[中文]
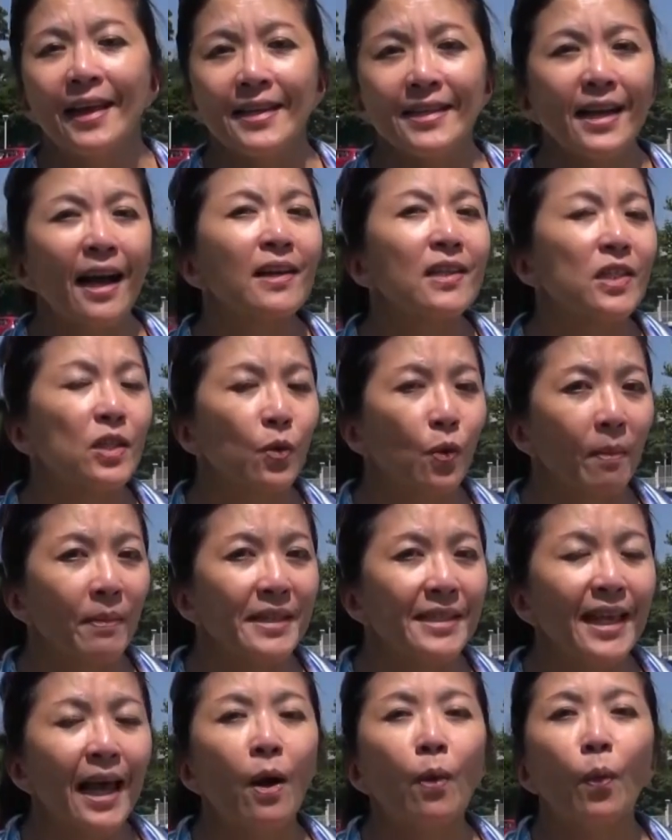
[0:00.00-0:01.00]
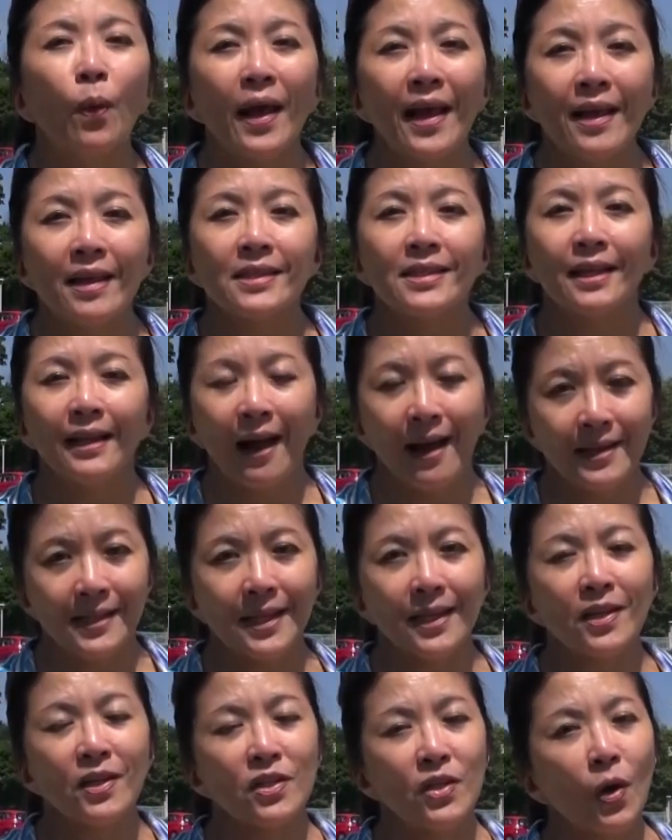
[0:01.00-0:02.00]
以上是我们在威斯
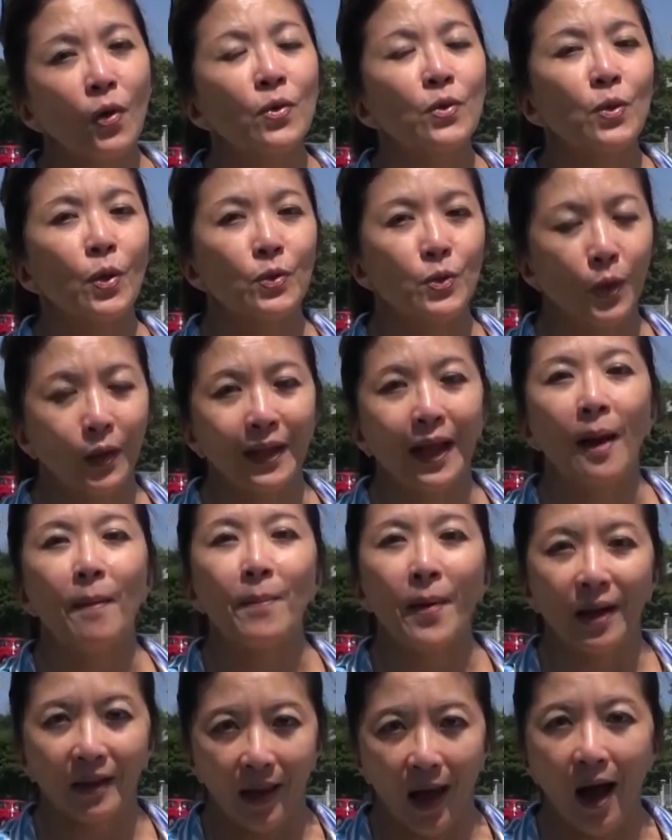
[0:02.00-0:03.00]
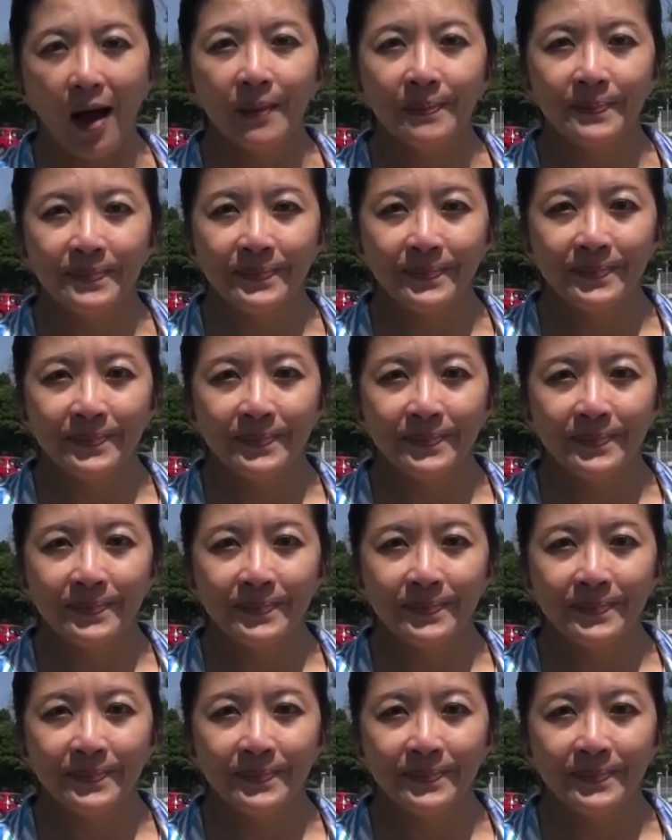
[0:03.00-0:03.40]
康星州所做的报道。